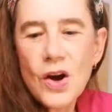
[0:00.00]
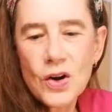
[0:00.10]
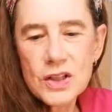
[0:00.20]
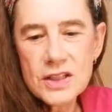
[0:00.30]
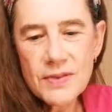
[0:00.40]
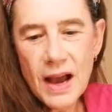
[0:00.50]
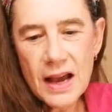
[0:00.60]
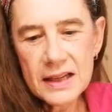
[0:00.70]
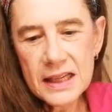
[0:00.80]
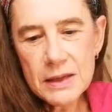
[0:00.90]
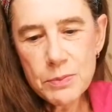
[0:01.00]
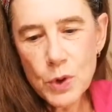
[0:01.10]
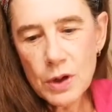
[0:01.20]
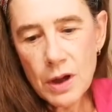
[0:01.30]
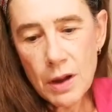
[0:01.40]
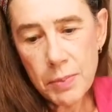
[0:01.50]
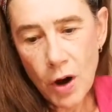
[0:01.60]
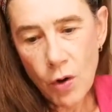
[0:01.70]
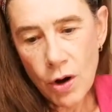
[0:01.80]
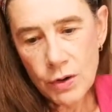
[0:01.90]
Und zwar Riedenburger
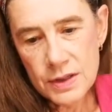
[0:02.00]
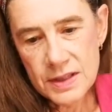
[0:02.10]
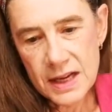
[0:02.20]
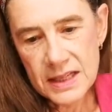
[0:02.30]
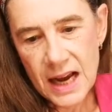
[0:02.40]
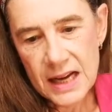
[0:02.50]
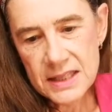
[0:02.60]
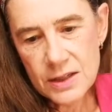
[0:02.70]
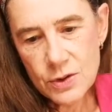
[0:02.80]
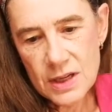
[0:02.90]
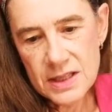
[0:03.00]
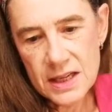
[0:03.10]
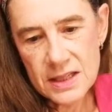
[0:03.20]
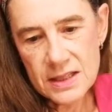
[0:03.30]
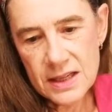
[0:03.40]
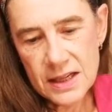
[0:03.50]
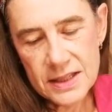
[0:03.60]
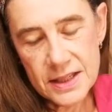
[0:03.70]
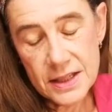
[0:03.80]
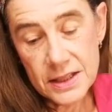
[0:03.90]
Brauhaus seit
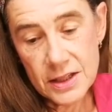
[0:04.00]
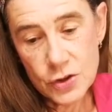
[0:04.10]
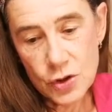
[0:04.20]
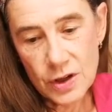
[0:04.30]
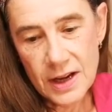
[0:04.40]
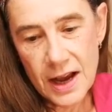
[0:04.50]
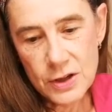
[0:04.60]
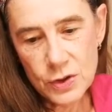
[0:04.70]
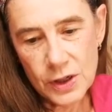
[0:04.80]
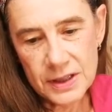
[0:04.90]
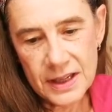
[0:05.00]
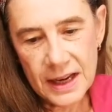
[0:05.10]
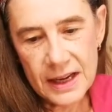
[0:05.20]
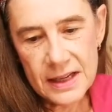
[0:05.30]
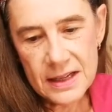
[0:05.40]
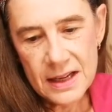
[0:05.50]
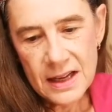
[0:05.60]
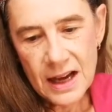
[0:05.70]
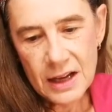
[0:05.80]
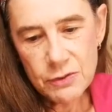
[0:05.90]
1866, das ist schon klar, Dolden Hell,
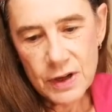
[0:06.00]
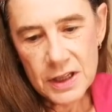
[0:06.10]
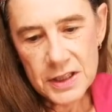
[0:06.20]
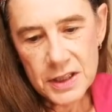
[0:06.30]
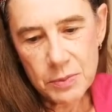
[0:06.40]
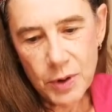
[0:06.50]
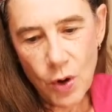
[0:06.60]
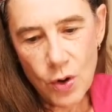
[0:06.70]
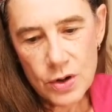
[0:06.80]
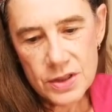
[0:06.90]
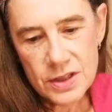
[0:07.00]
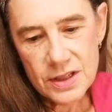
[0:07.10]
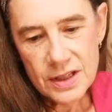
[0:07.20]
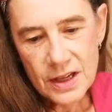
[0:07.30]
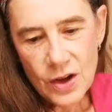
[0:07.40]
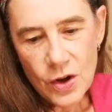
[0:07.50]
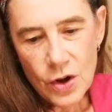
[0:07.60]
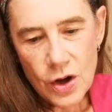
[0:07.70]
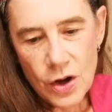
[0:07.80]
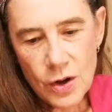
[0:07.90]
handwerklich gebraut.
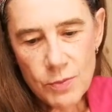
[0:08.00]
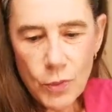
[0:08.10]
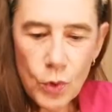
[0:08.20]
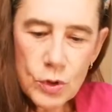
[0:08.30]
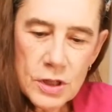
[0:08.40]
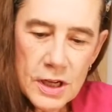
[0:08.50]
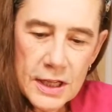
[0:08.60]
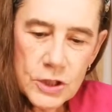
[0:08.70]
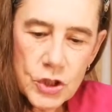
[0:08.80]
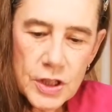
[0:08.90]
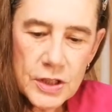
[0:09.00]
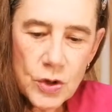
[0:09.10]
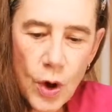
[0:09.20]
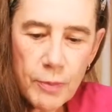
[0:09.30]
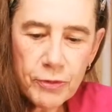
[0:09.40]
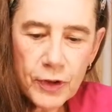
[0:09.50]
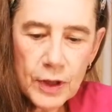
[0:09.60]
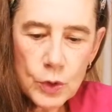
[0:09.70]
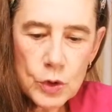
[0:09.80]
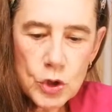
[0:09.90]
Ähm, unten links steht
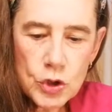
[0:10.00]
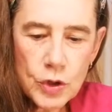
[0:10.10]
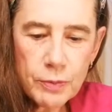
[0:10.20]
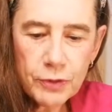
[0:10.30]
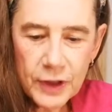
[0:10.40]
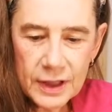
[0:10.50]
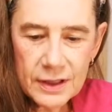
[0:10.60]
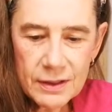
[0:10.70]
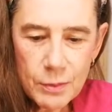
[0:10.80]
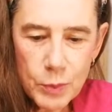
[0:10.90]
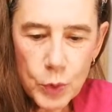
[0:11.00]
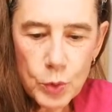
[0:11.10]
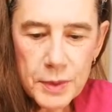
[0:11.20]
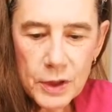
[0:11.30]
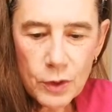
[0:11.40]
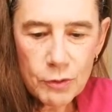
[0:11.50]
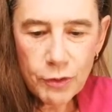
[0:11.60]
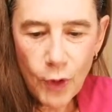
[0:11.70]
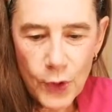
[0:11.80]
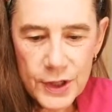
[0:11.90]
hopfig und stopfig blumig und
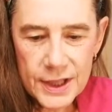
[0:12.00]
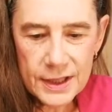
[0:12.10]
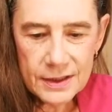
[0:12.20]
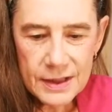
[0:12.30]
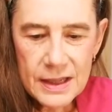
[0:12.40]
freudig.